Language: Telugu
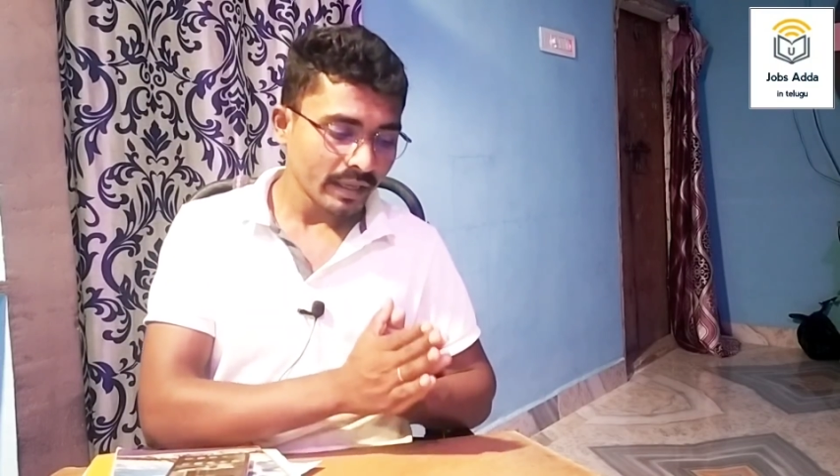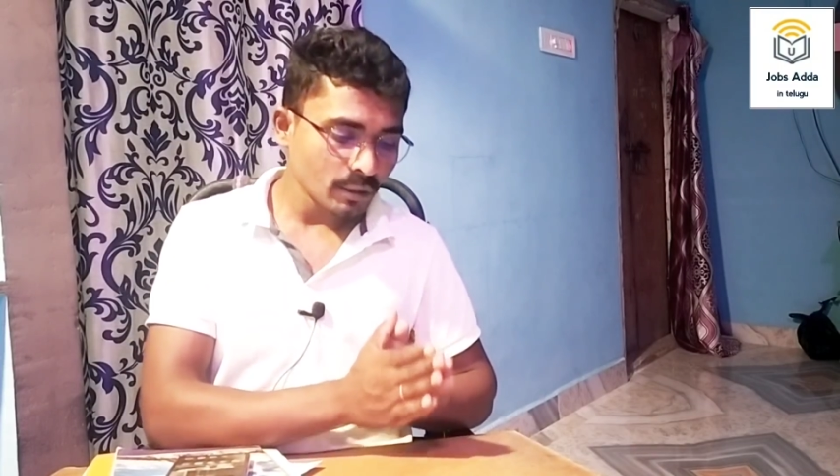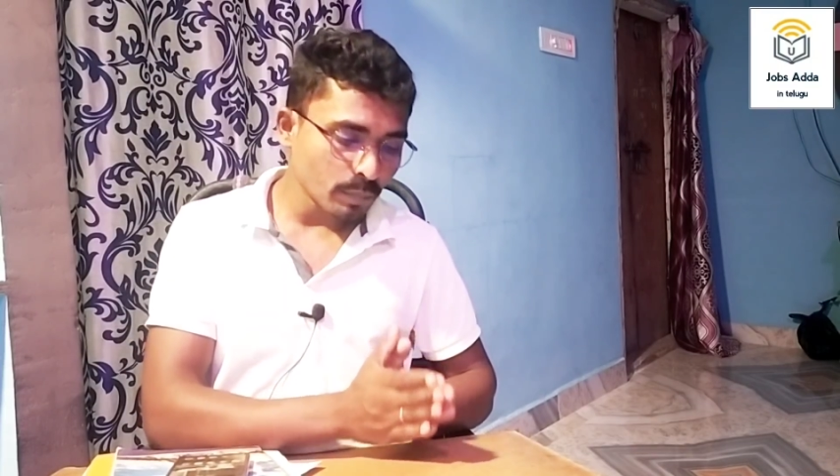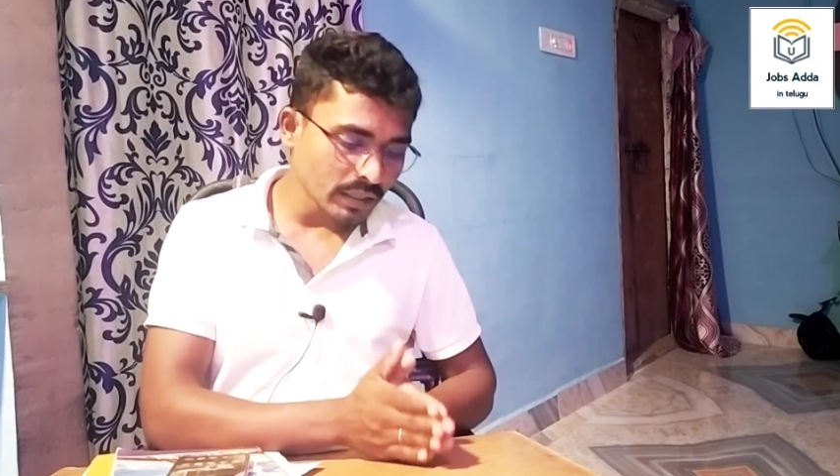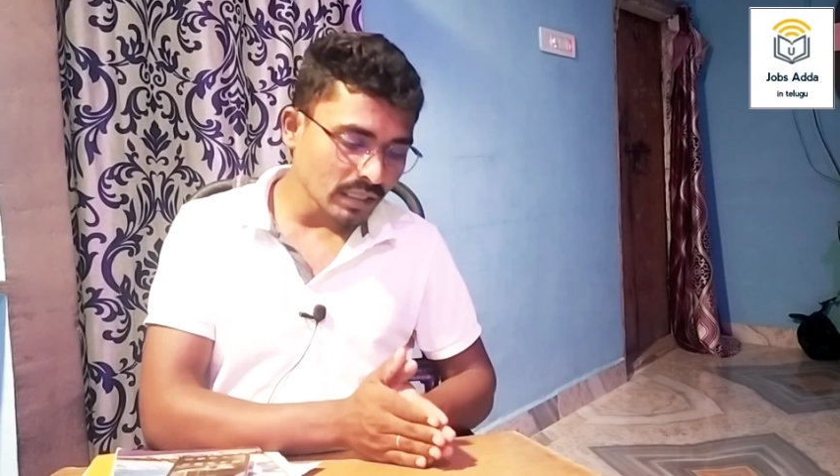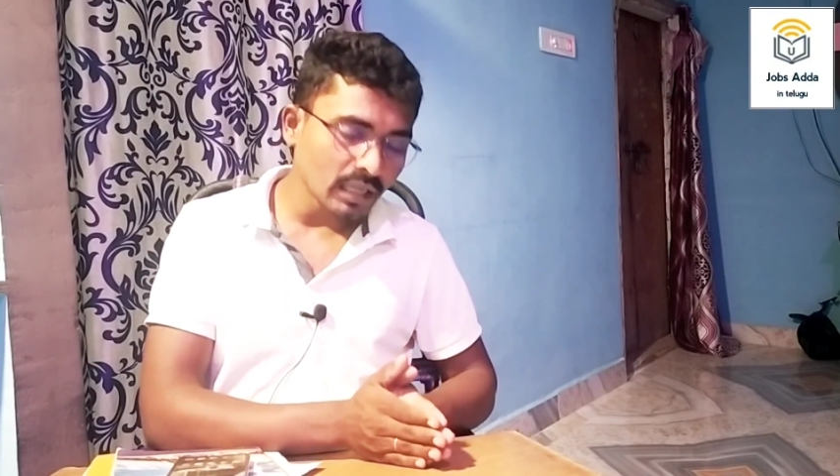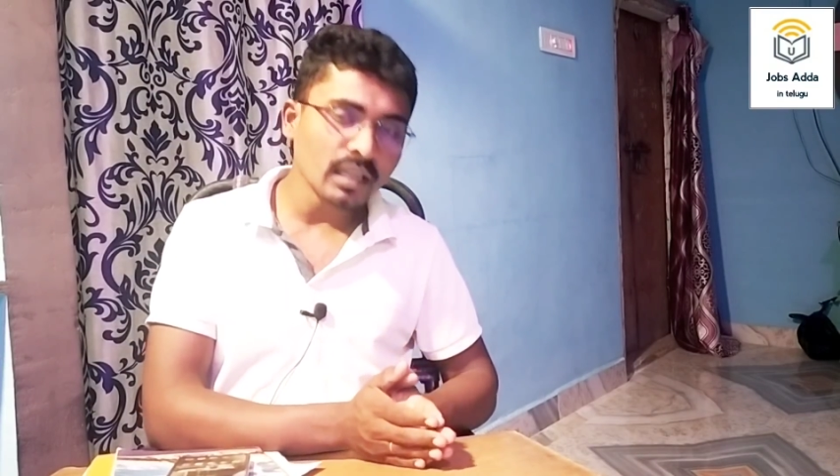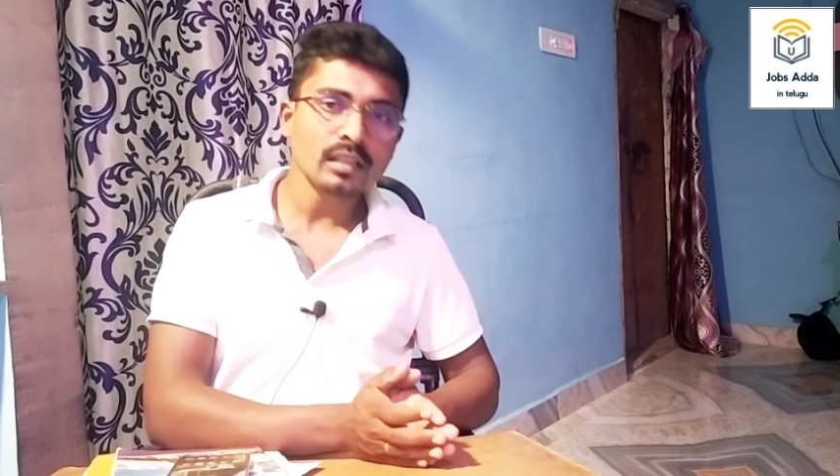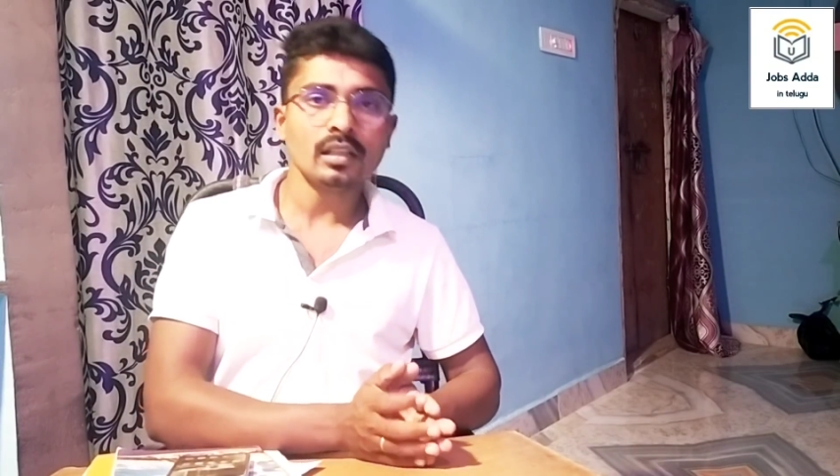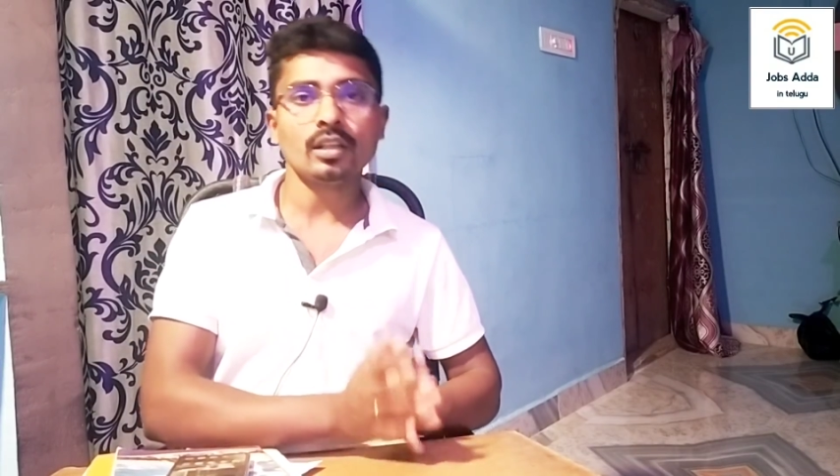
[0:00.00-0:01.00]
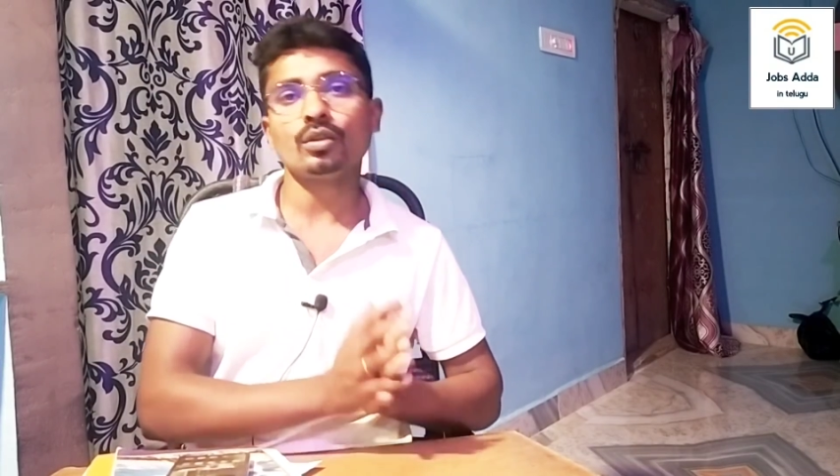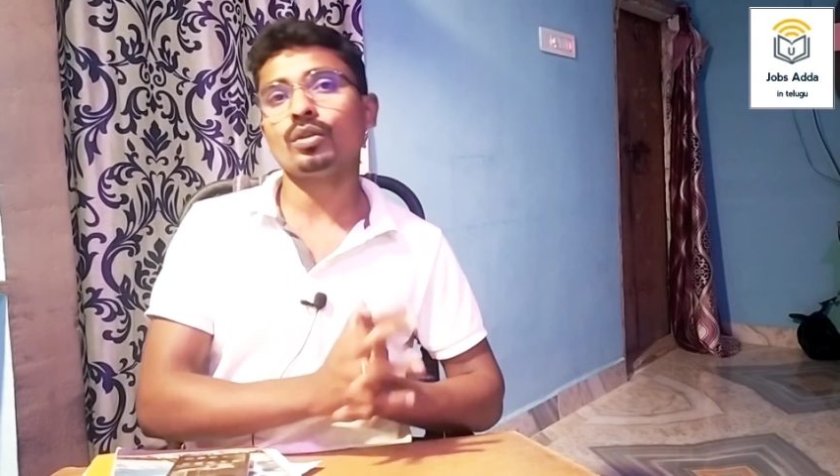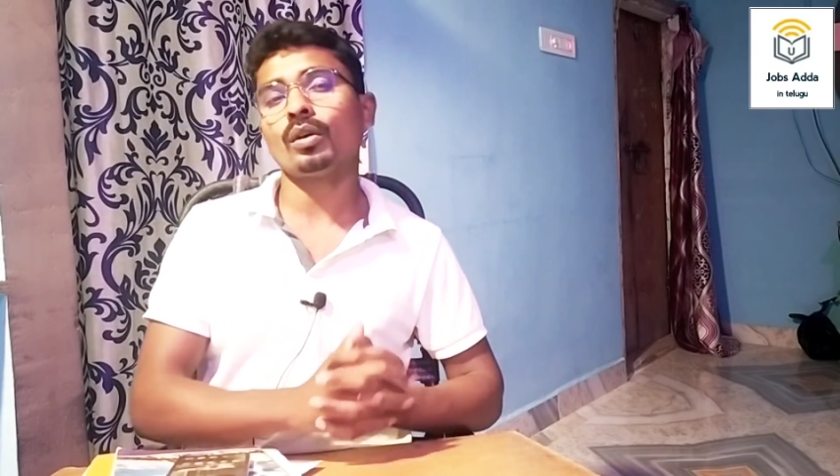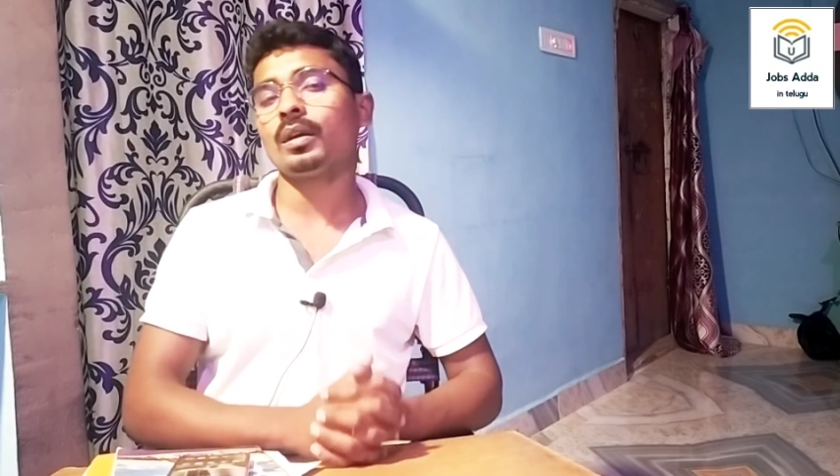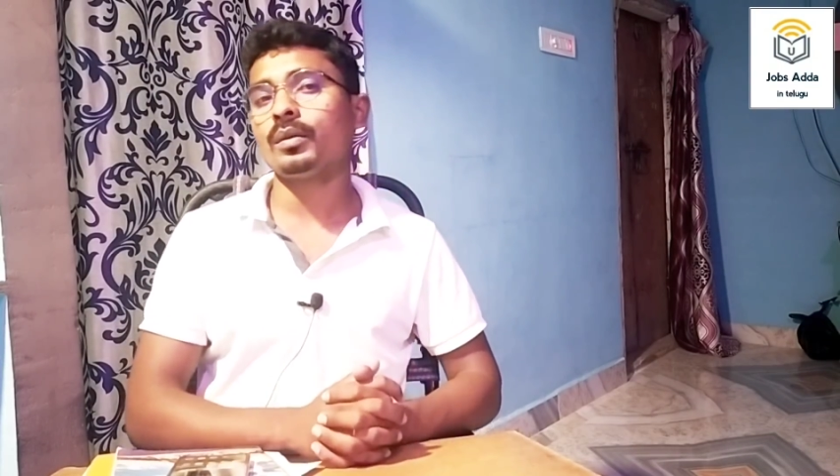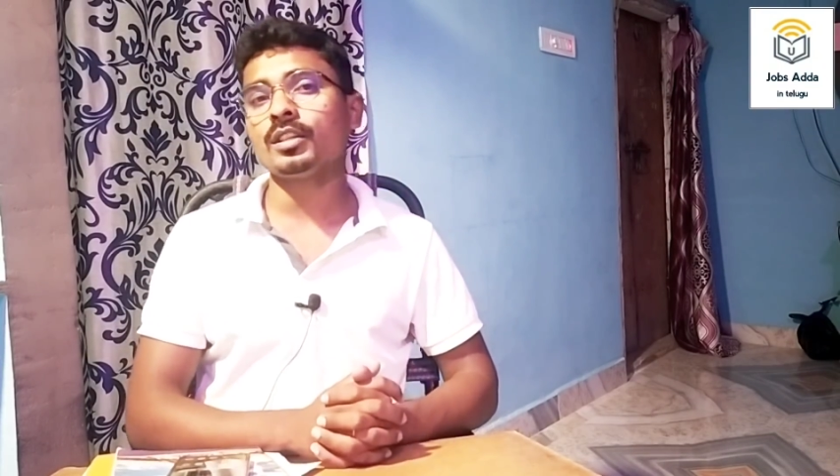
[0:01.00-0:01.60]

ఎక్స్పెషల్లీ నిరుద్యోగుల